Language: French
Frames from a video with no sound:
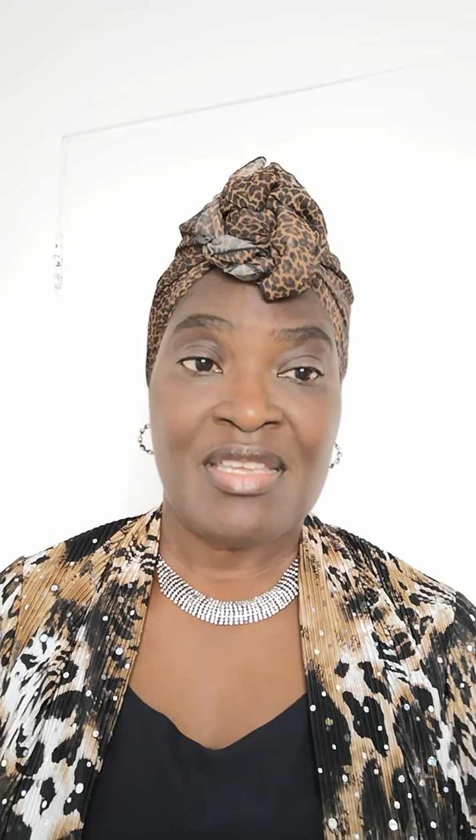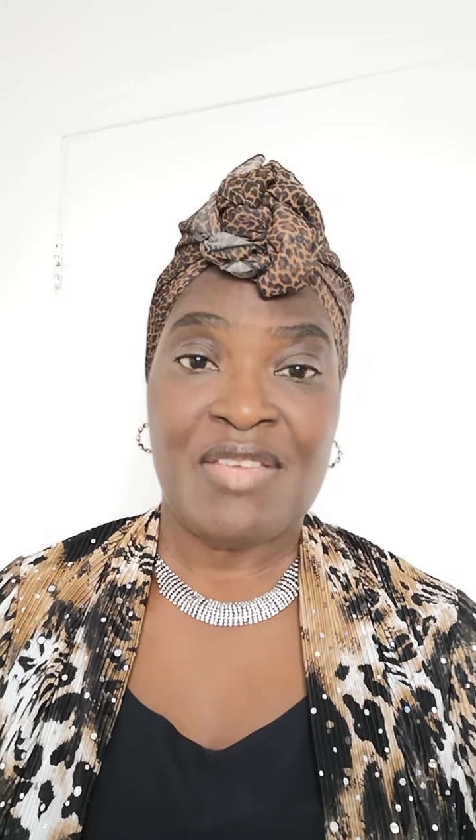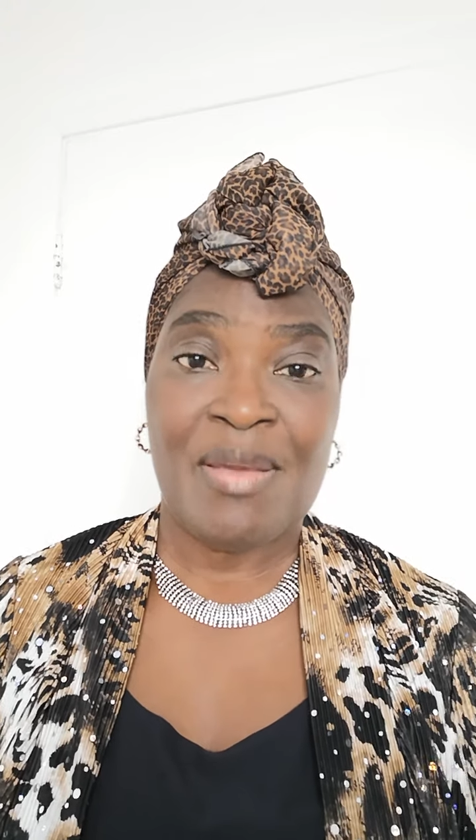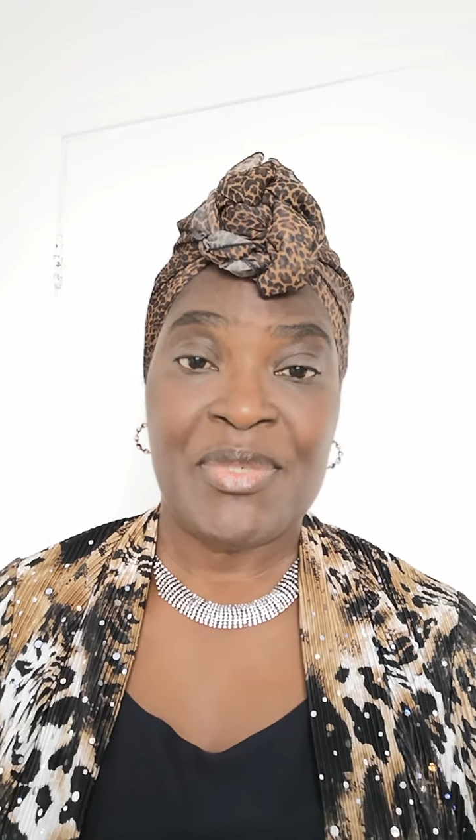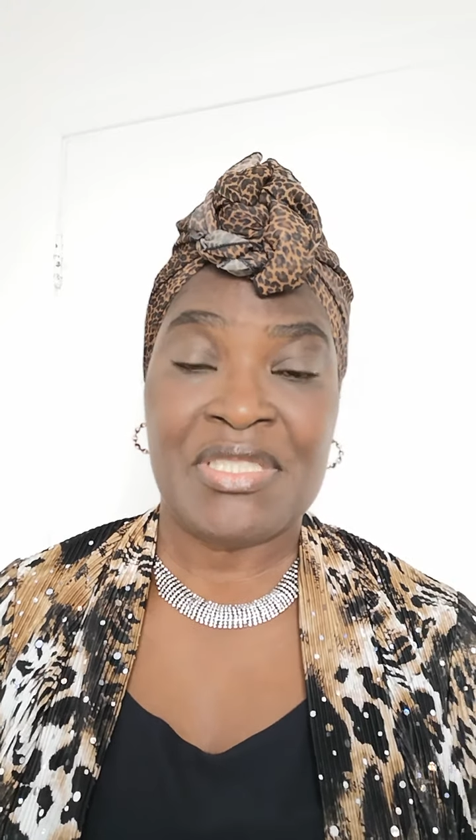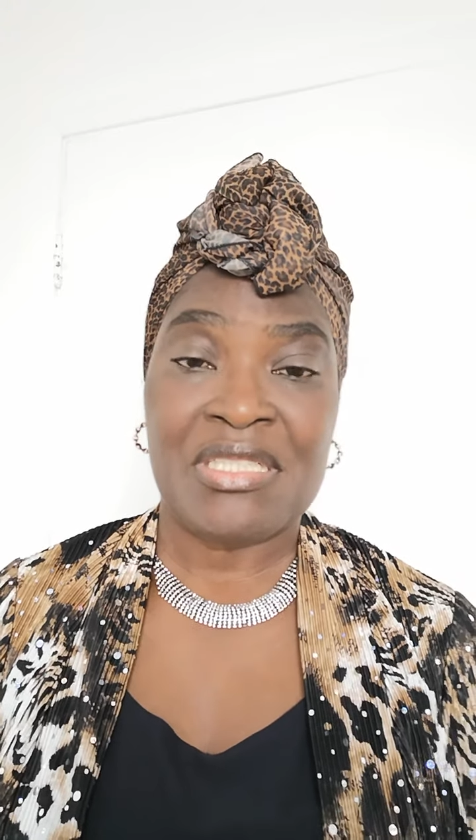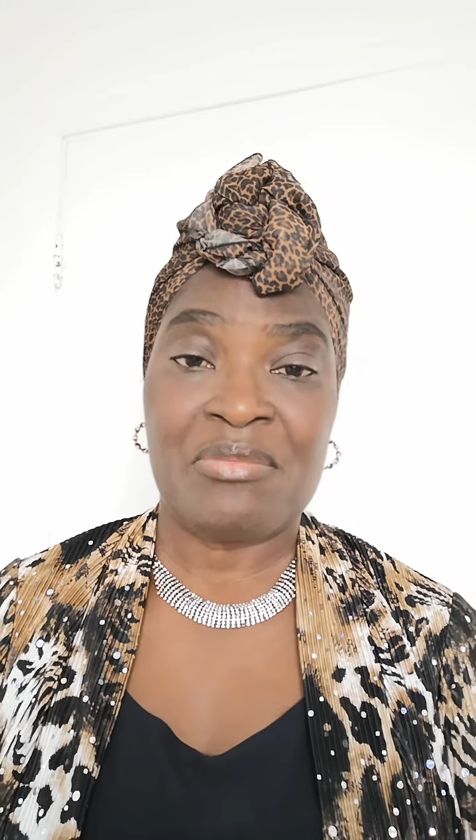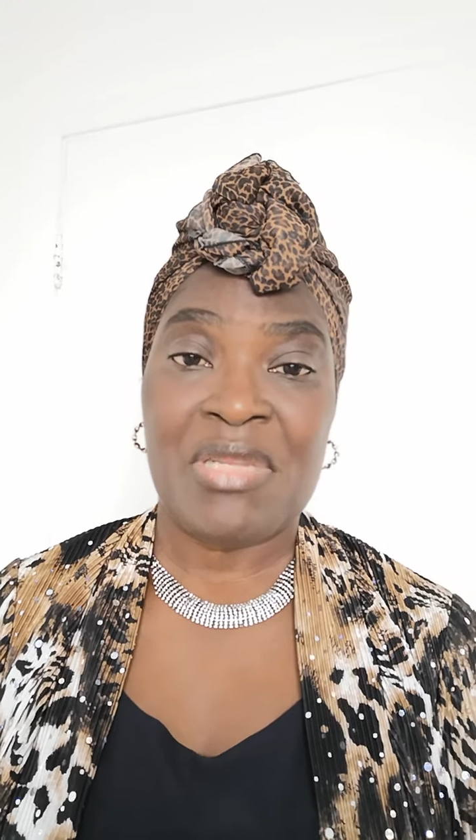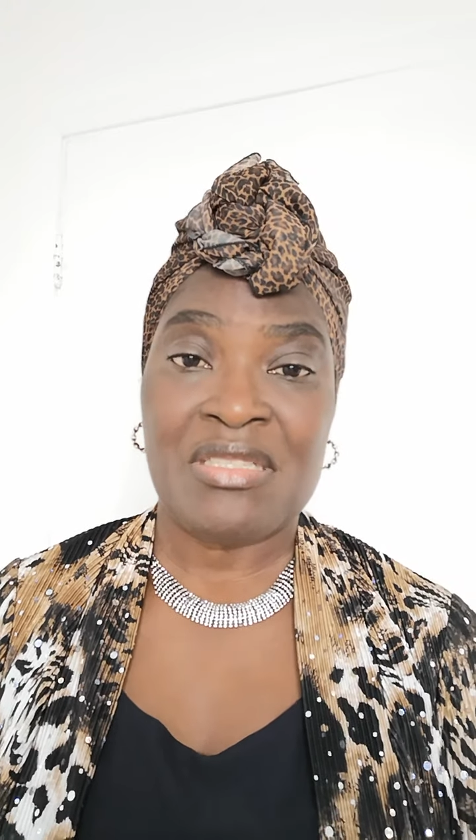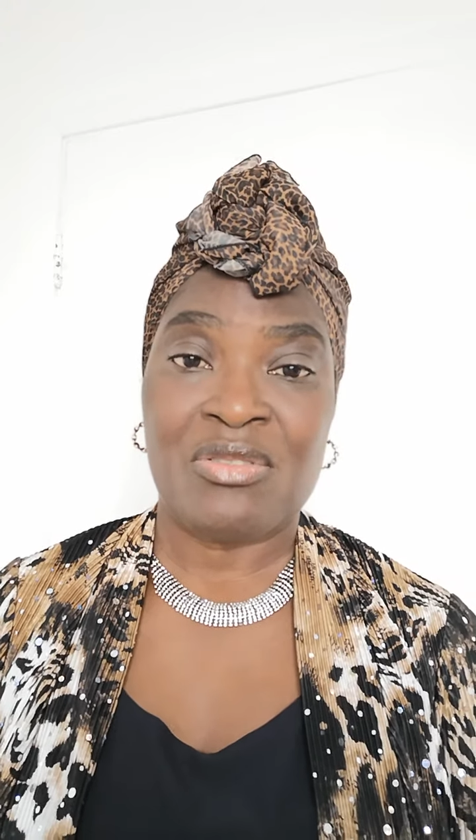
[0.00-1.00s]
qui va
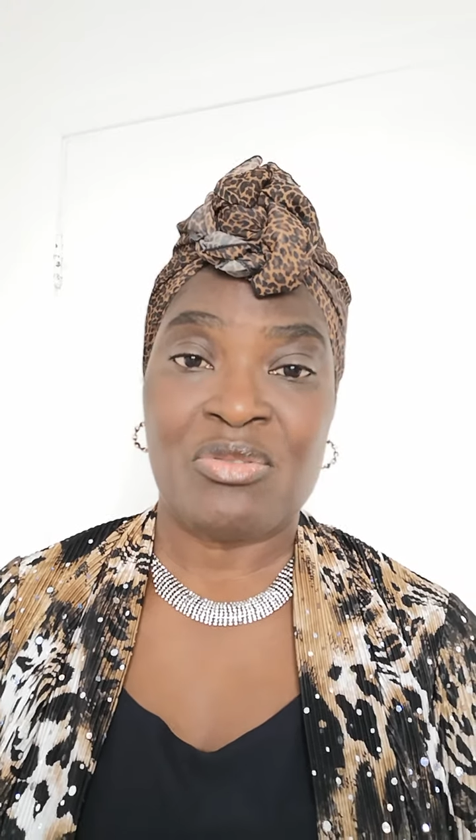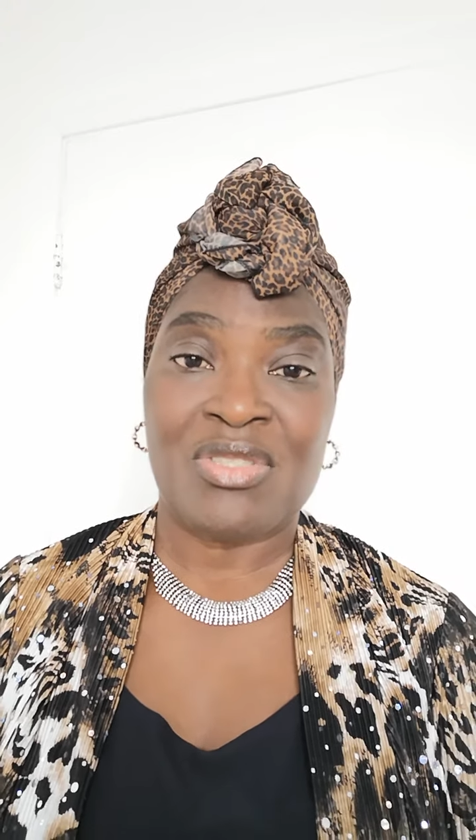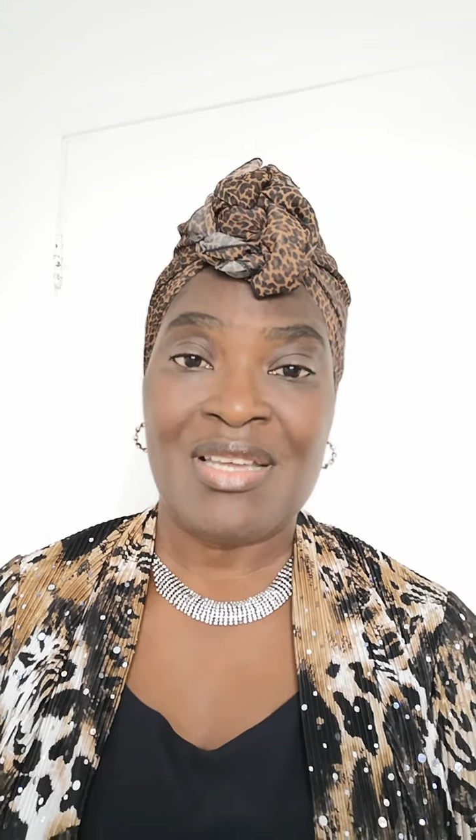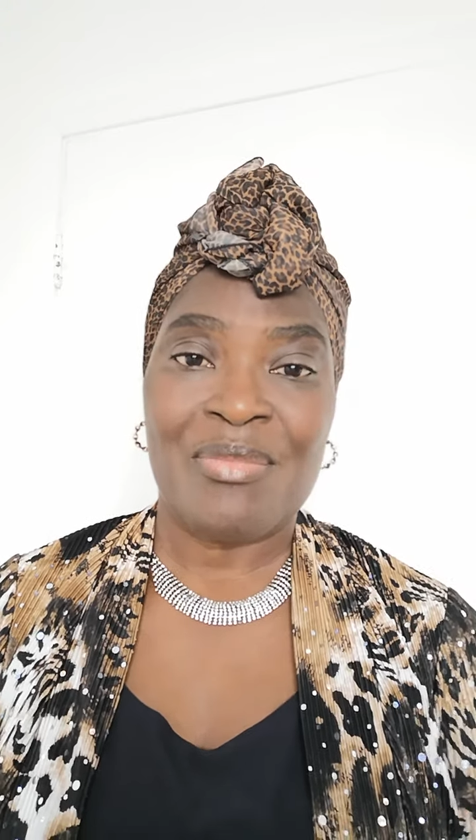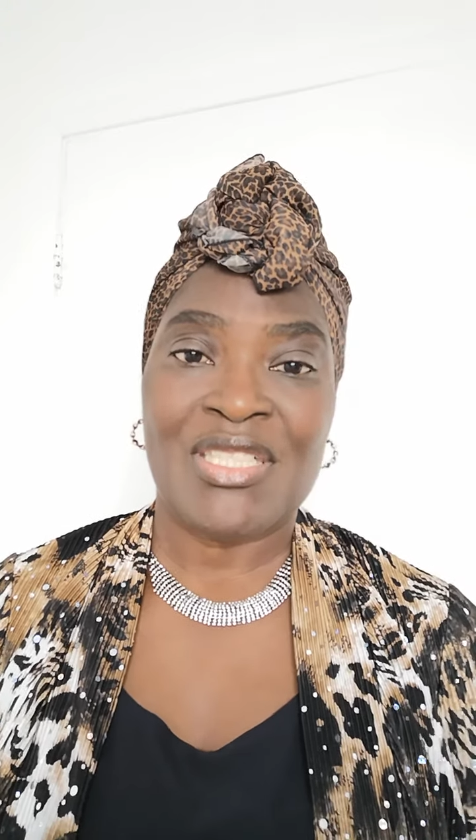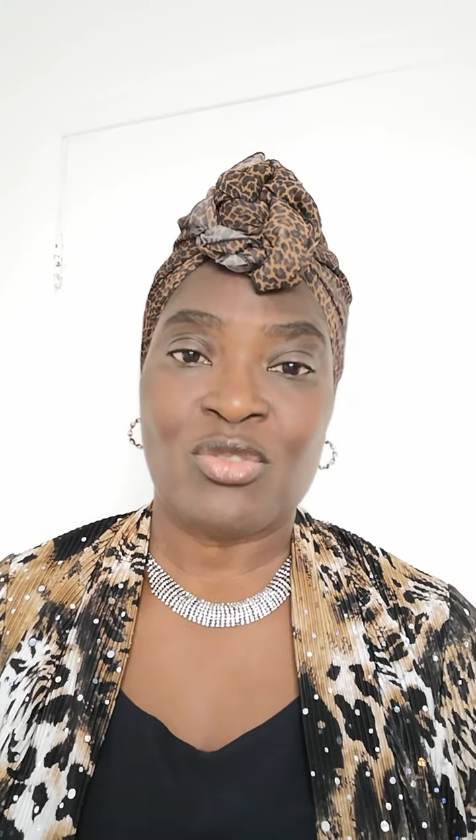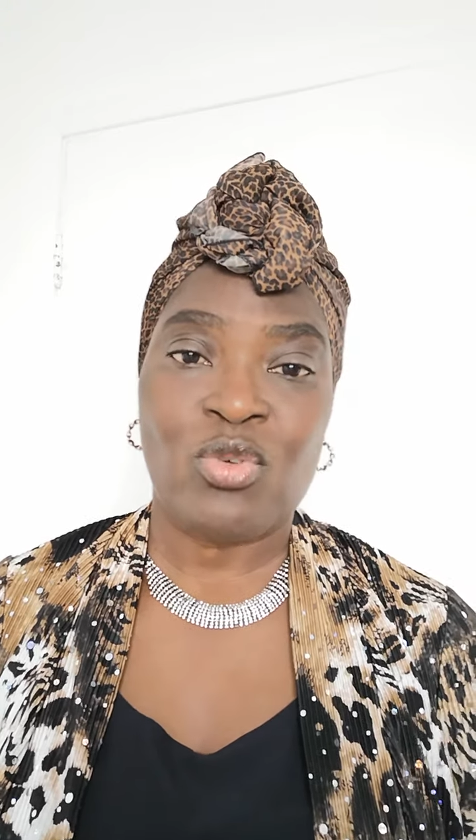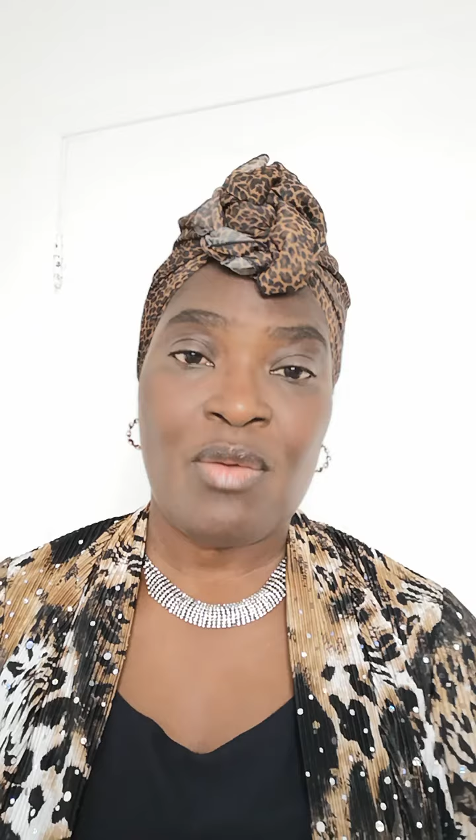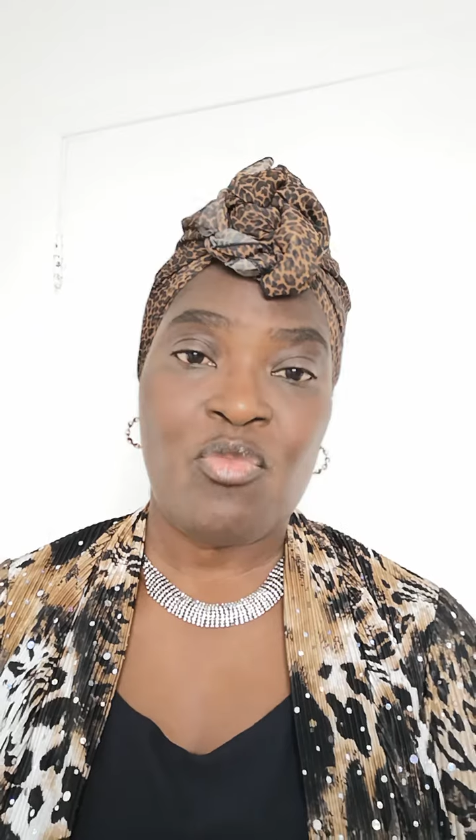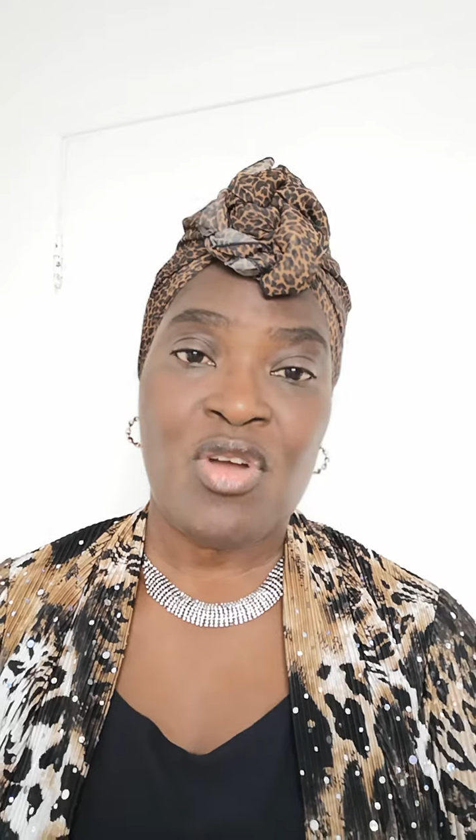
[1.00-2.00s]
peut-être mettre du temps, mais
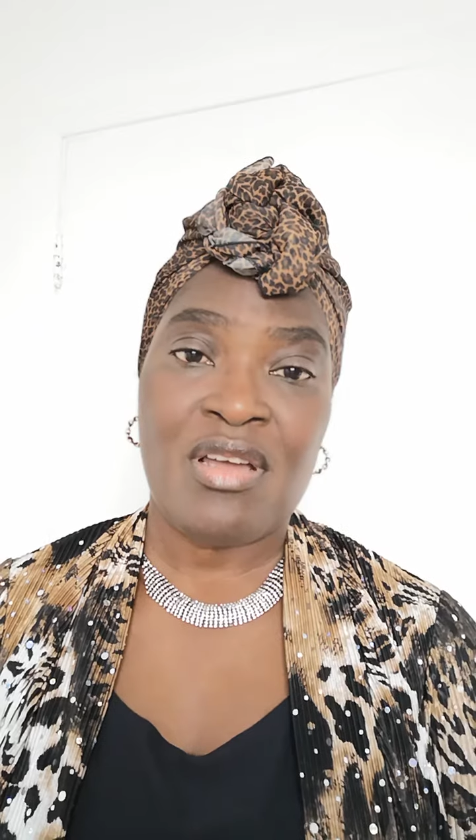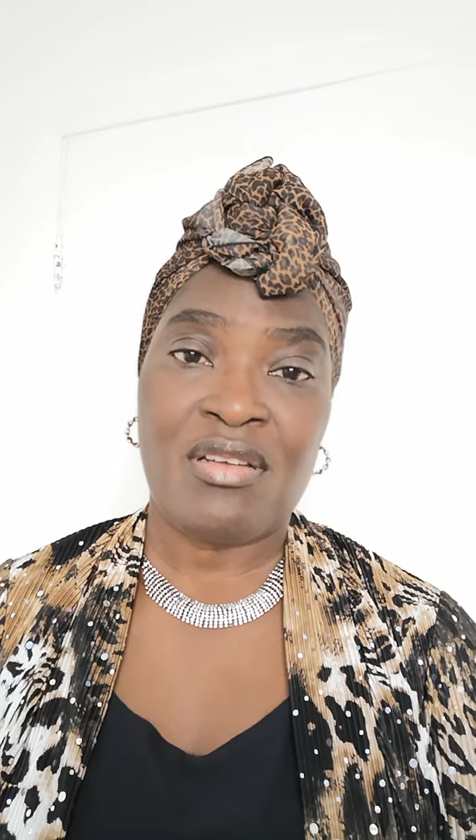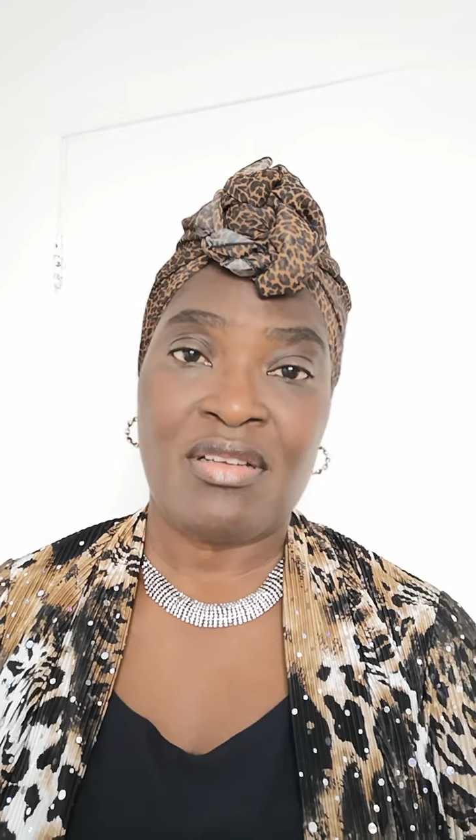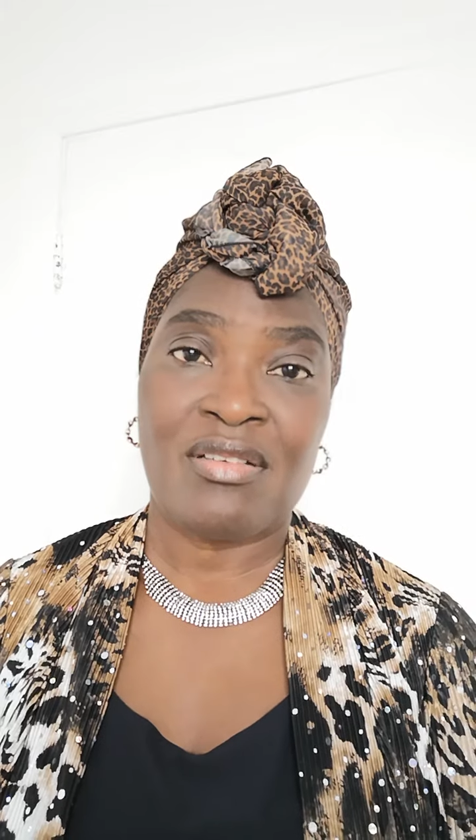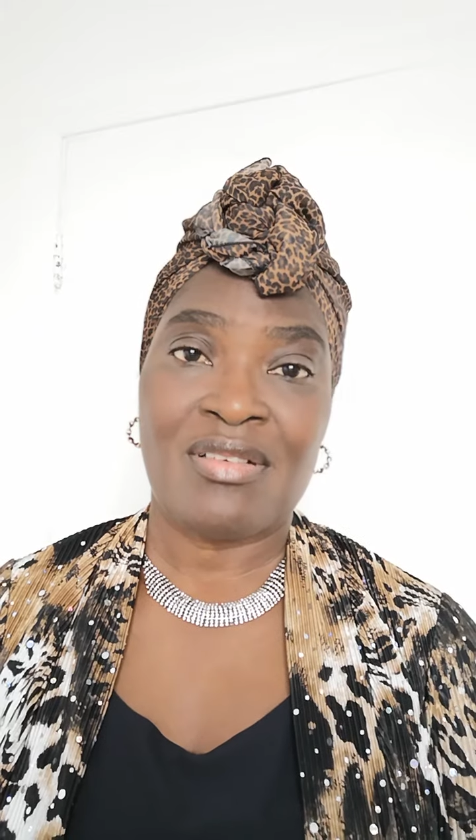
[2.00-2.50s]
trois mois,